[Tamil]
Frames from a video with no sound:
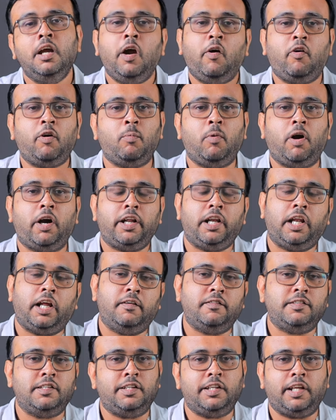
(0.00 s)
அவரோட பாடி
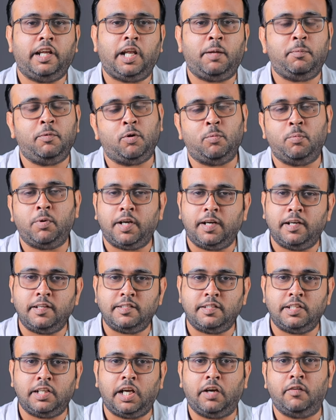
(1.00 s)
வந்து எல்லாமே ரொம்ப
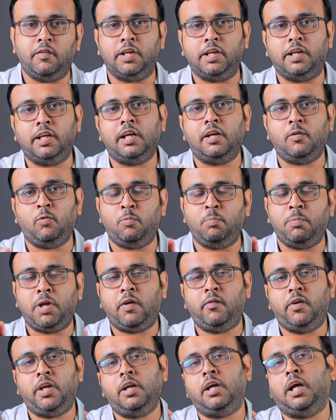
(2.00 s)
ரியலிஸ்டிக்காகவே இருக்குது
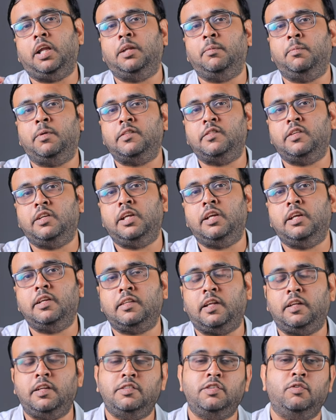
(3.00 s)
உண்மையாகவே அந்த பிரச்சனையை
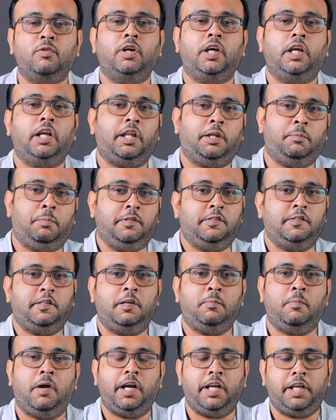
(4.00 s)
சந்தித்தவங்க இல்லை அந்த
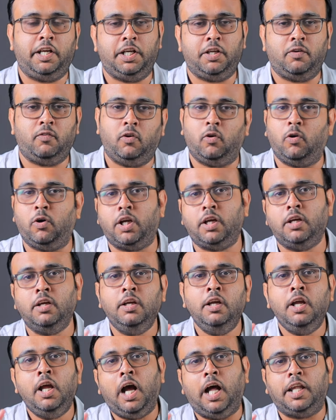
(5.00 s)
பிரச்சனையில் மாட்டிக்கிட்டவங்களோட
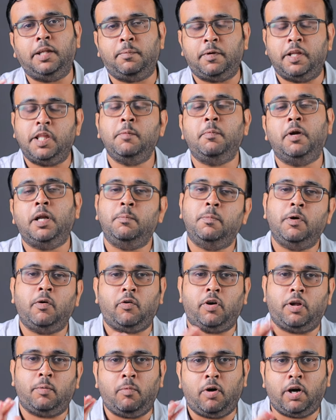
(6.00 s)
அந்த பிரதிபலிப்பு
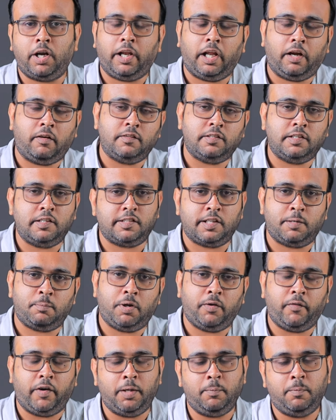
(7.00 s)
அவரோட பாடி லாங்குவேஜில்
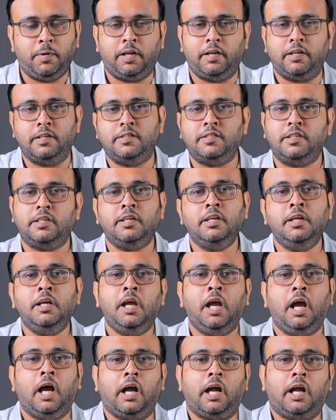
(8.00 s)
சிறப்பாக வெளிப்பட்டுருந்துச்சு
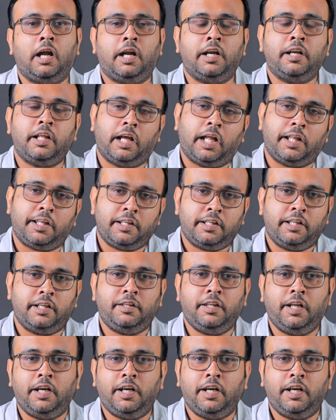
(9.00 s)
அண்ட் அதர் தென்